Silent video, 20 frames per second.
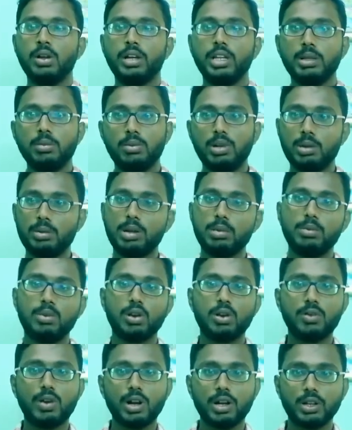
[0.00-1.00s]
இது மூலிமா
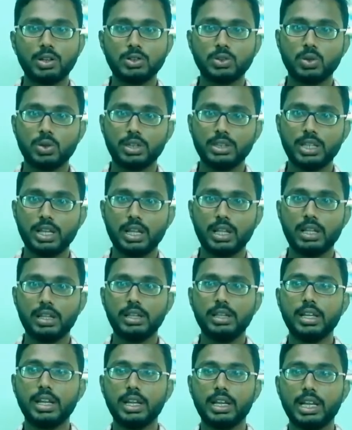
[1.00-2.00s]
நம்மளோட வாட்டர் ஸ்டோரேஜை
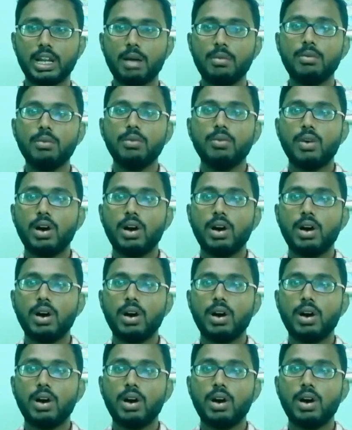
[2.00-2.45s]
அதிகரிக்கலாம்